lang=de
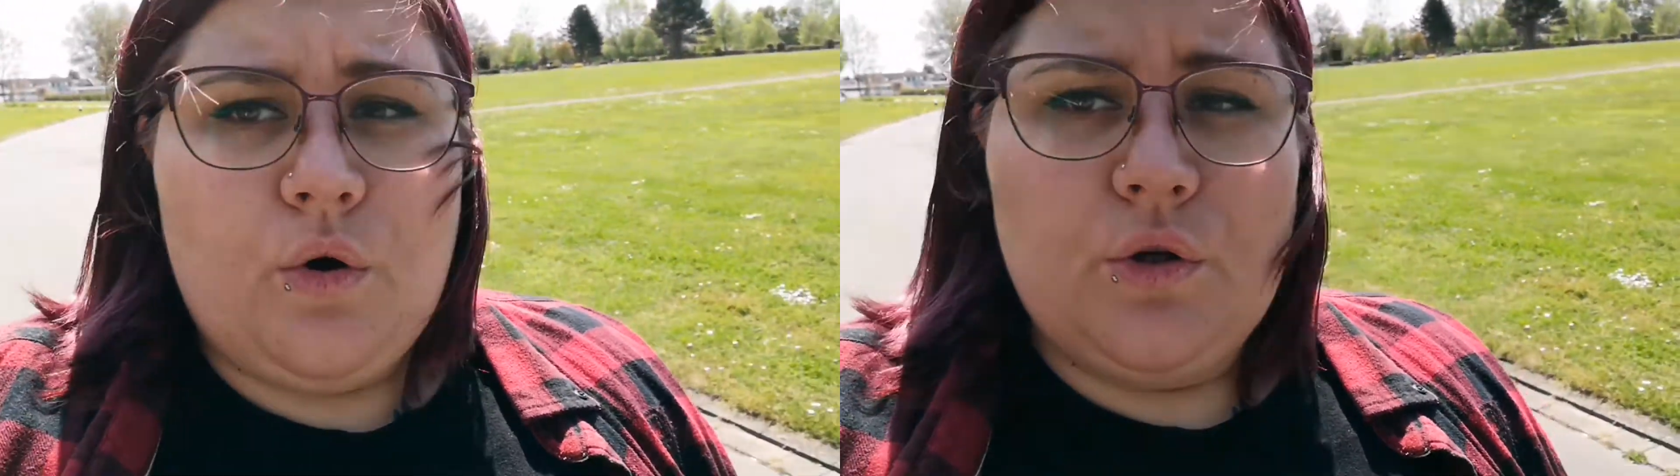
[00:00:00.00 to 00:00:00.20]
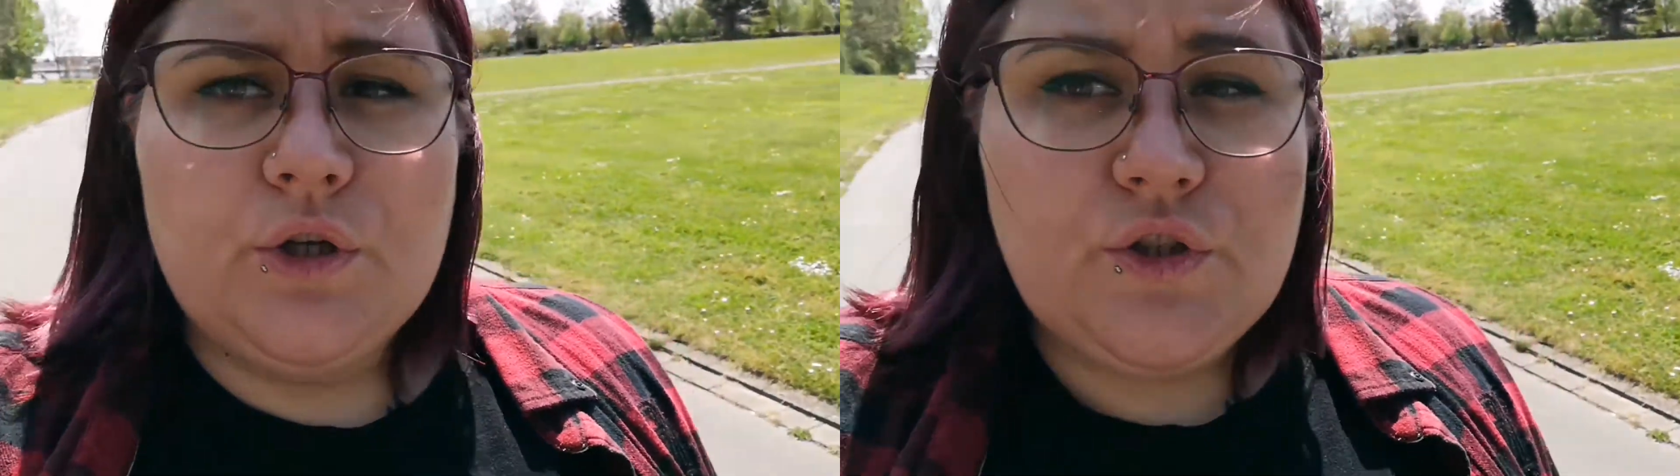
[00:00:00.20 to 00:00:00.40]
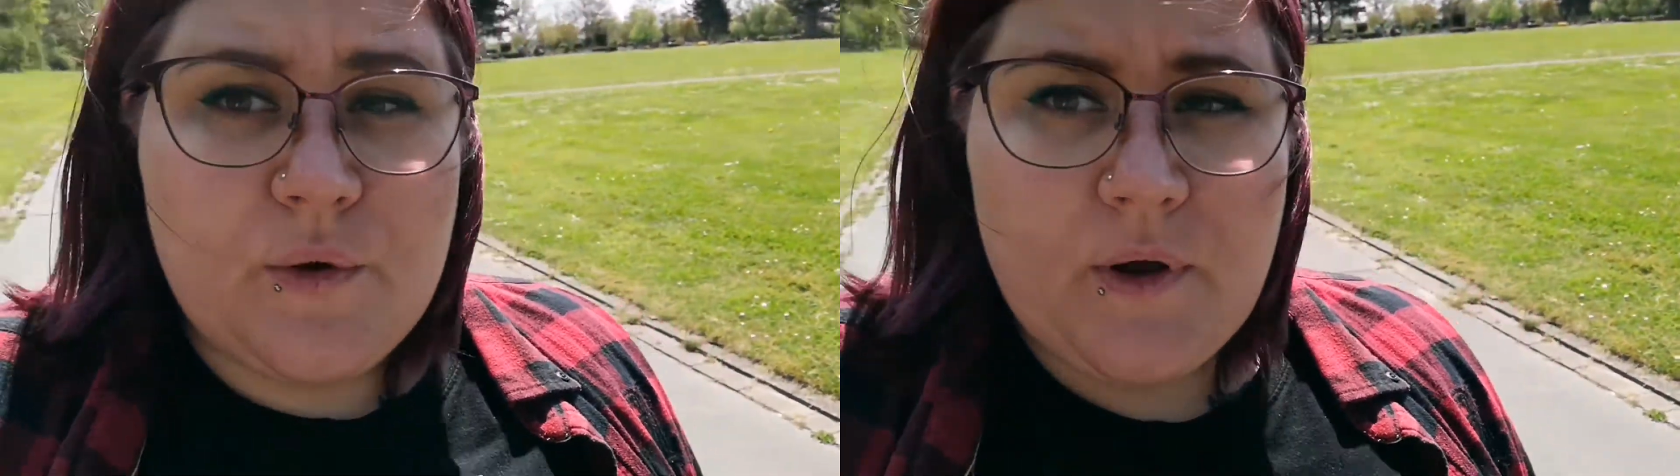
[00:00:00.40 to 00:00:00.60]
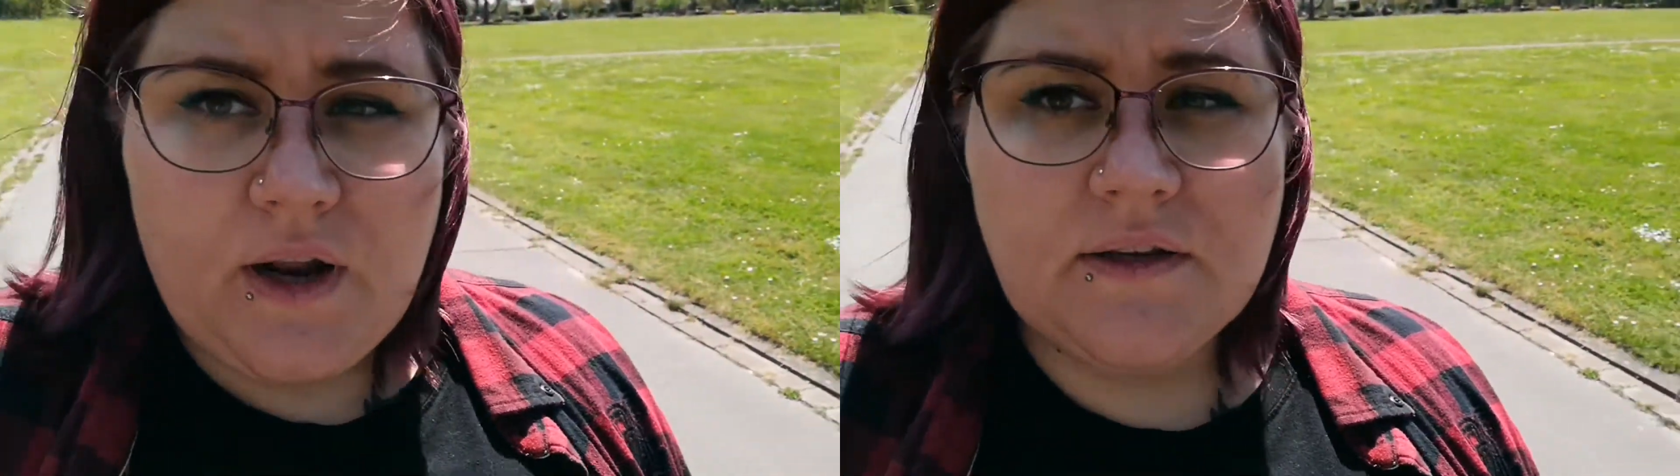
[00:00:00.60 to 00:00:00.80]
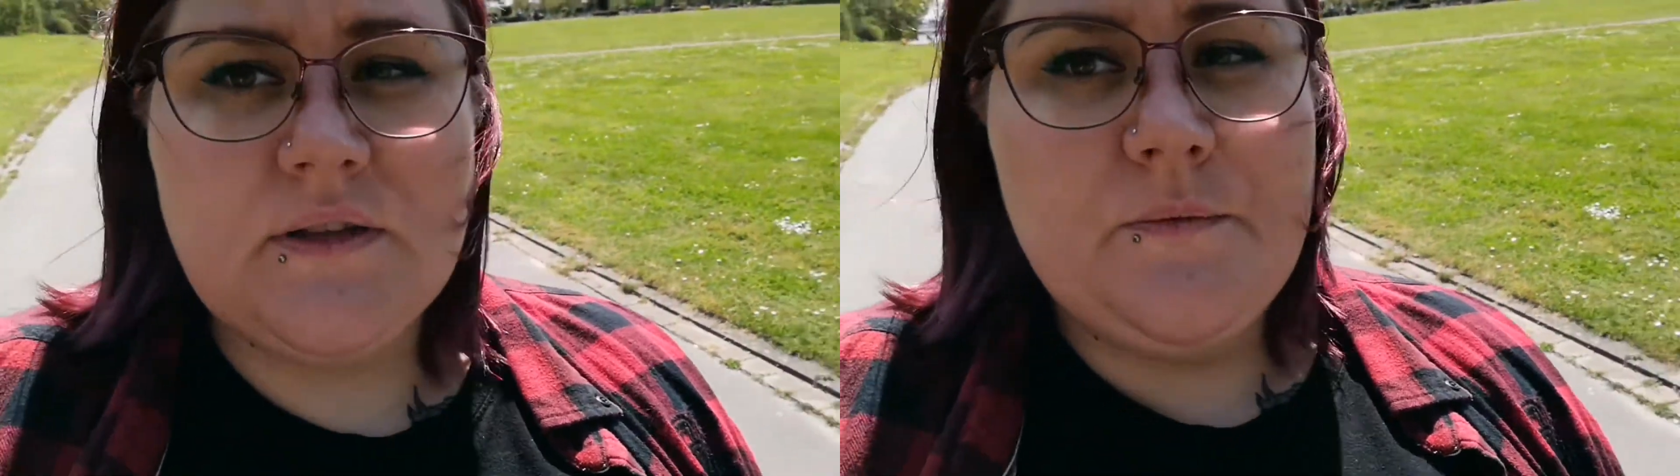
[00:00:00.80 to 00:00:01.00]
Und jetzt gehen wir
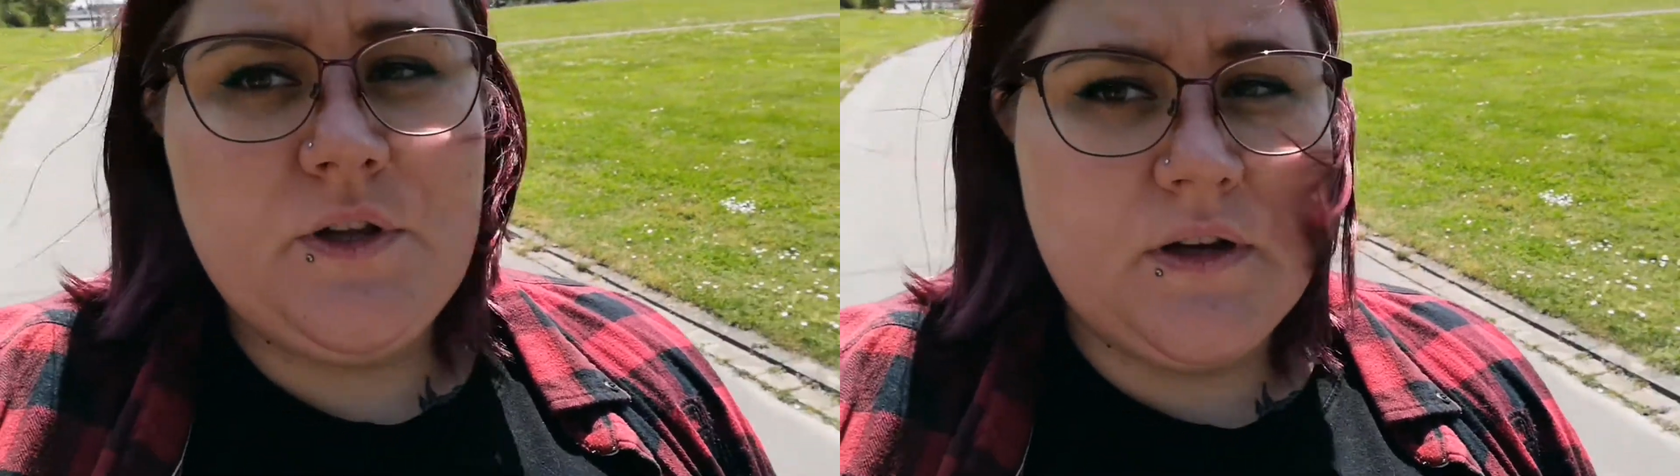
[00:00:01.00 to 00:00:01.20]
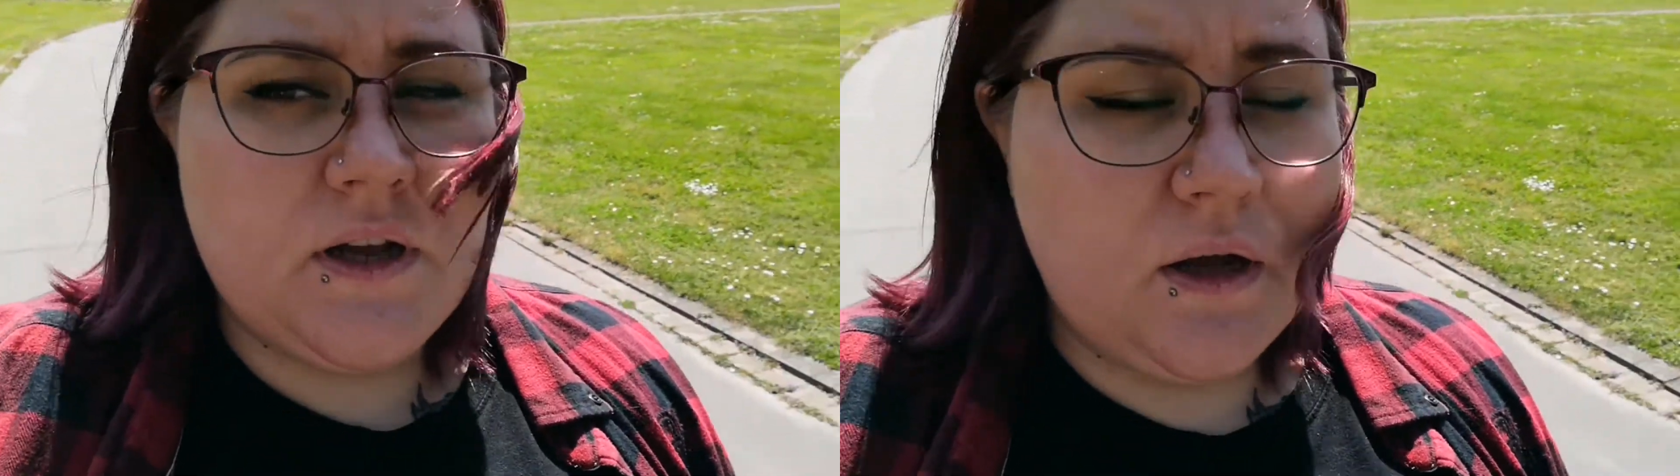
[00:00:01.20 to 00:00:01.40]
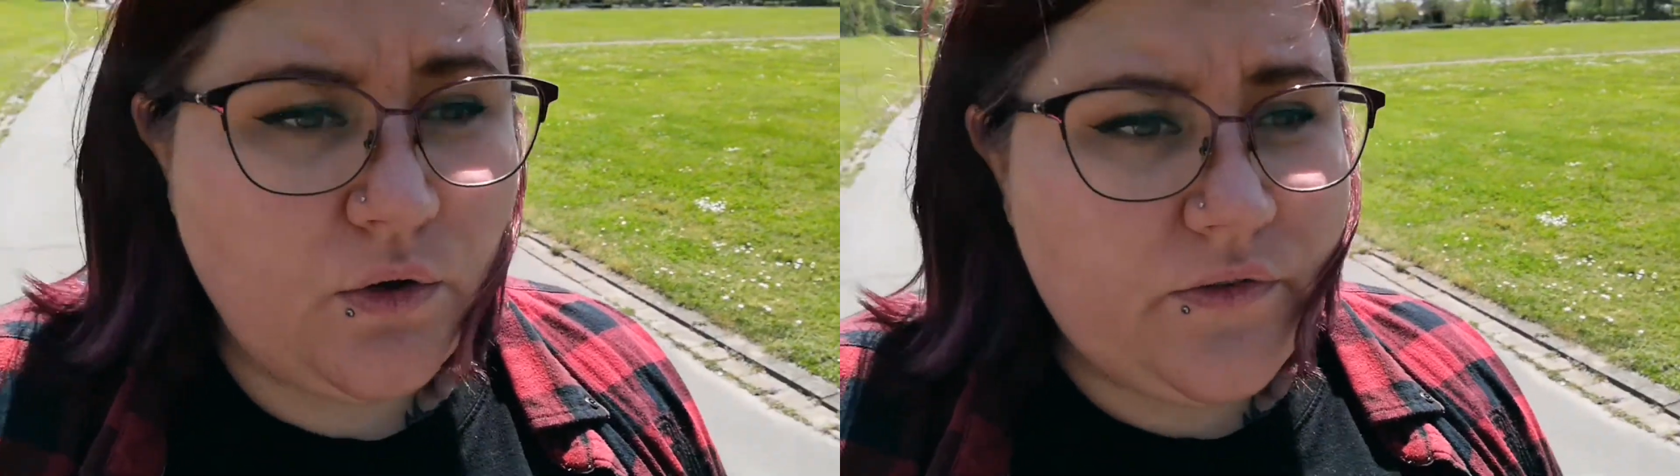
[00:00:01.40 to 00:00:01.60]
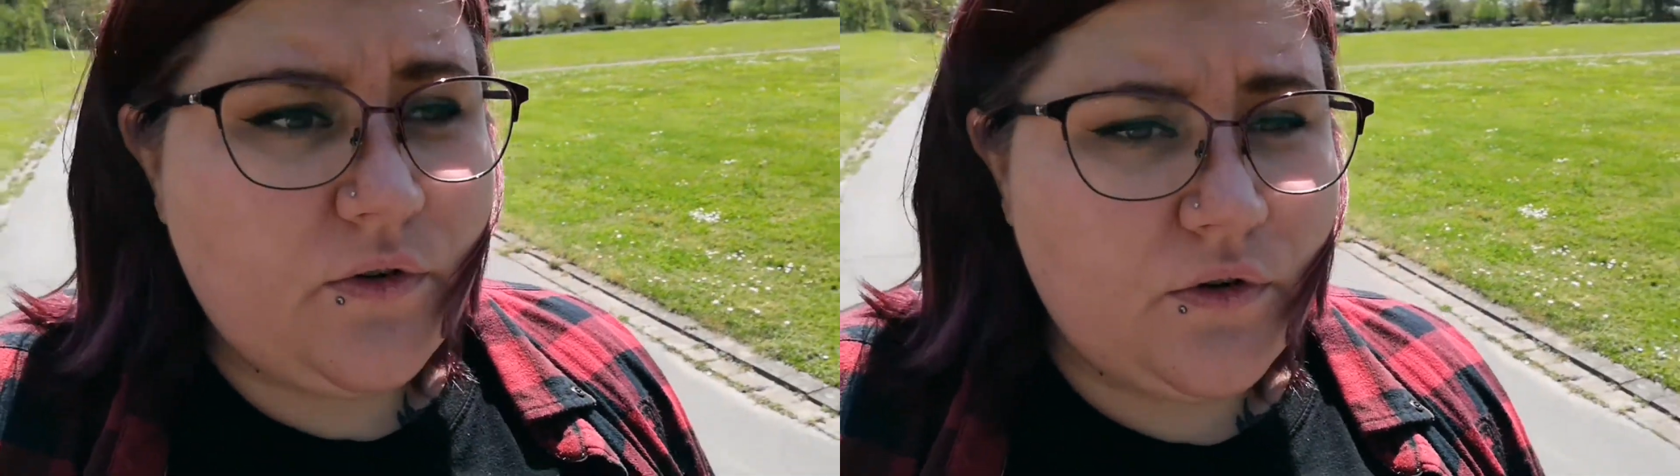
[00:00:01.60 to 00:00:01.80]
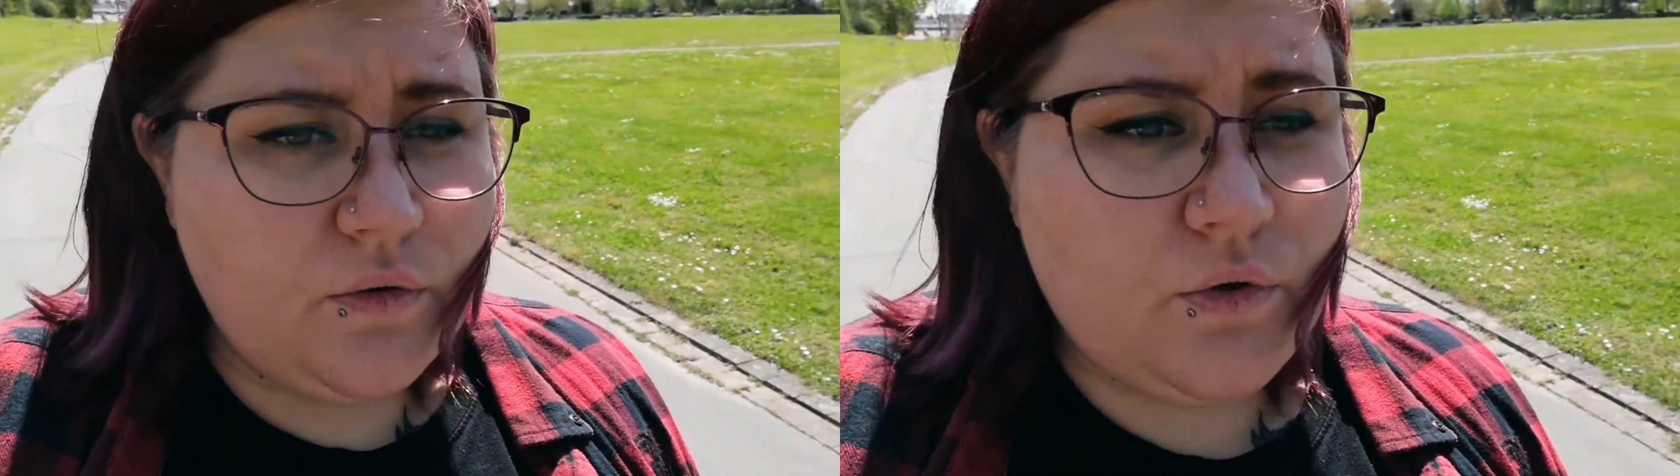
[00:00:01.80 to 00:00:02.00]
langsam wieder nach Hause
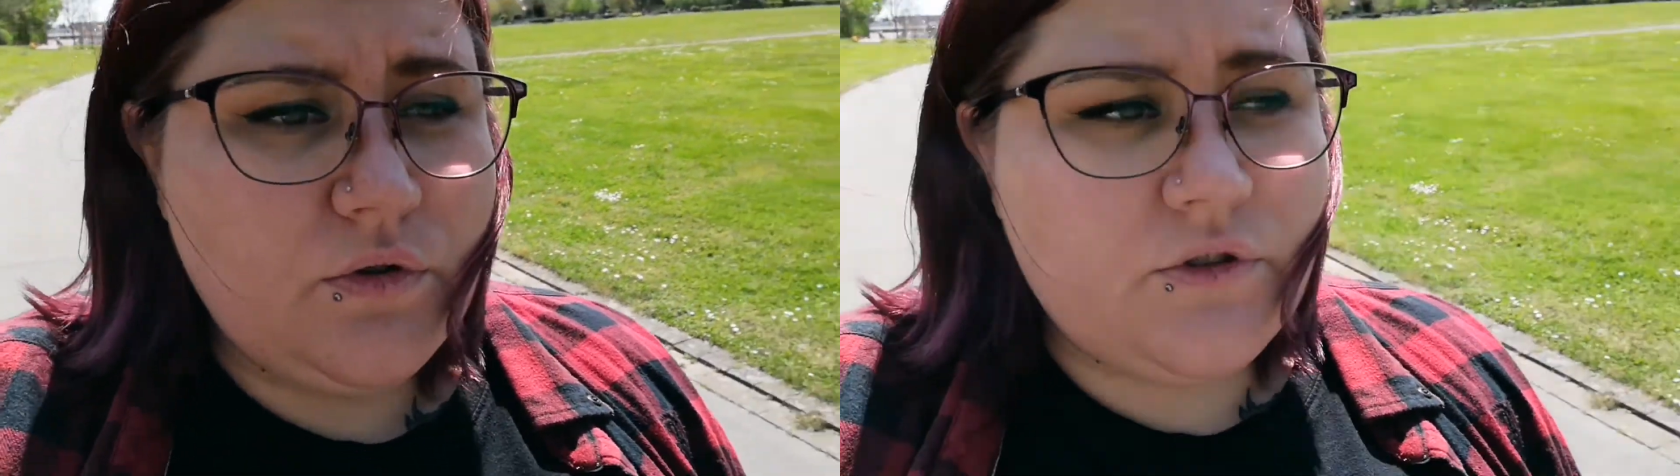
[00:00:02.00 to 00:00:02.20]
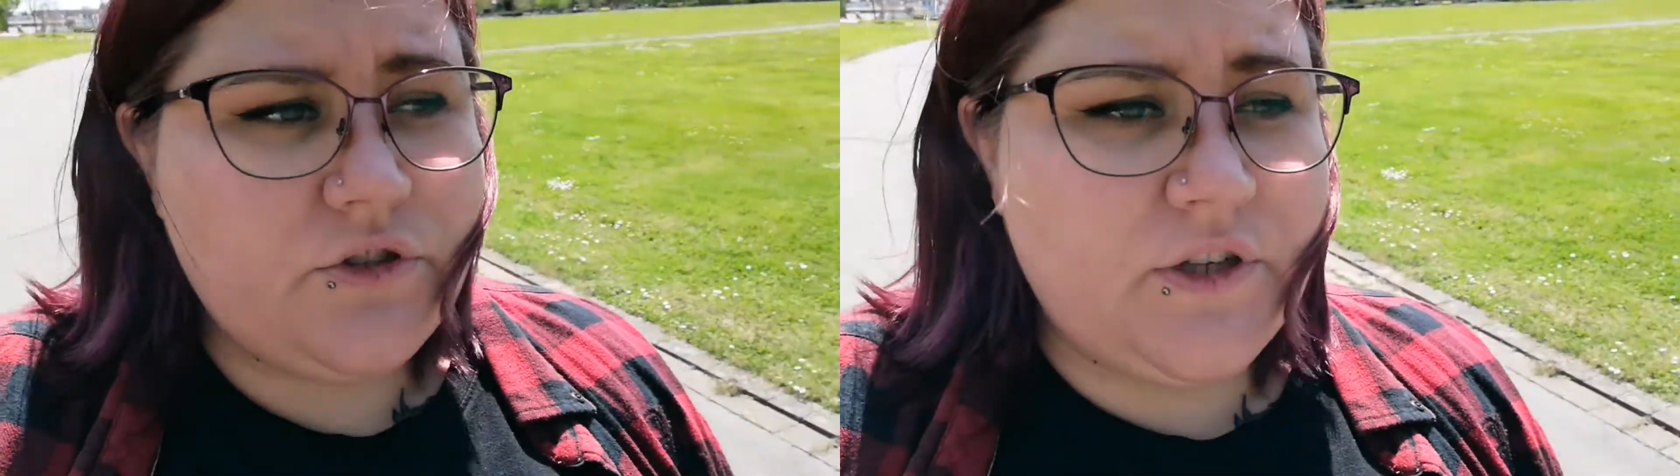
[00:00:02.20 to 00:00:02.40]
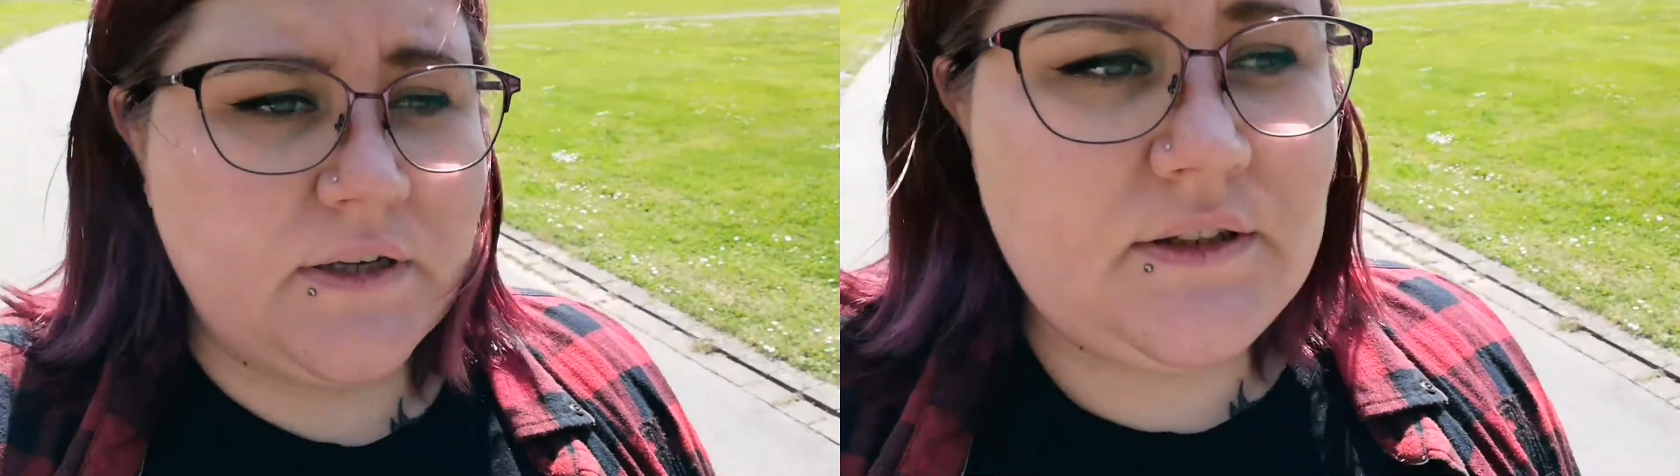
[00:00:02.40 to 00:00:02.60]
und